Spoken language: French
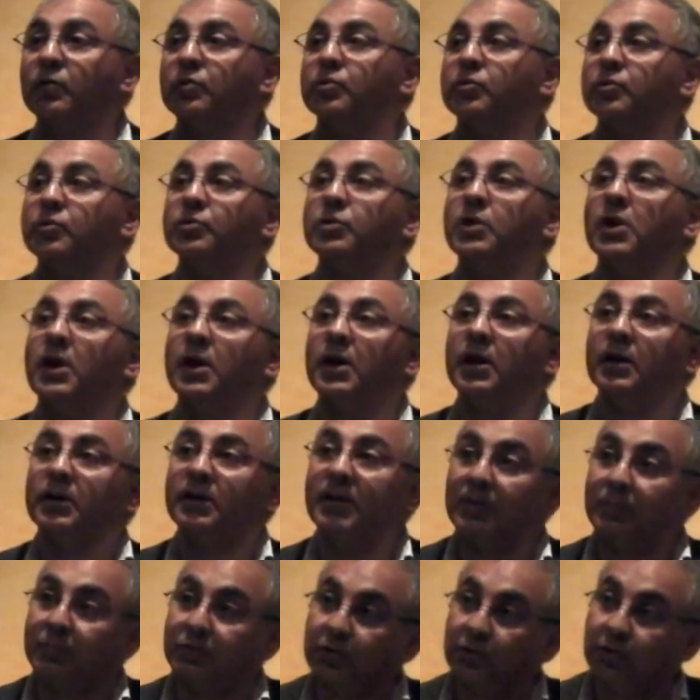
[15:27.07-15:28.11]
chose
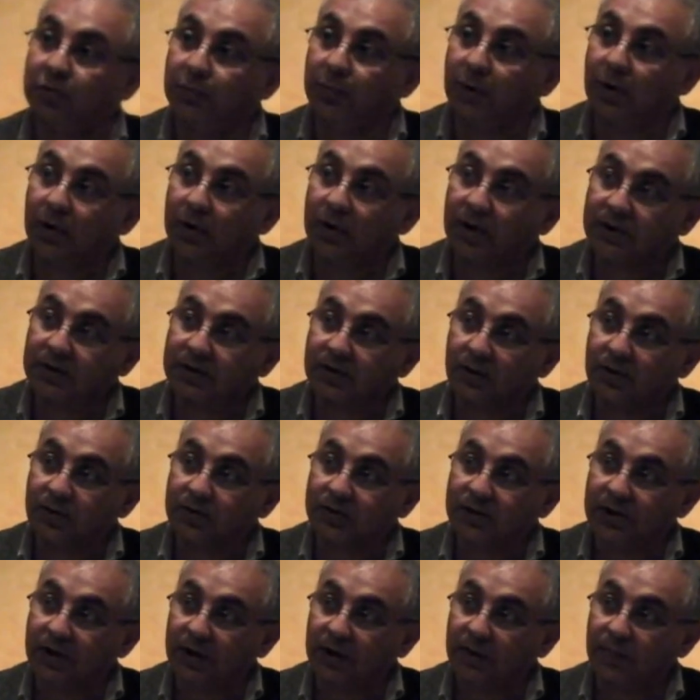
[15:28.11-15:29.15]
d'absolument extraordinaire.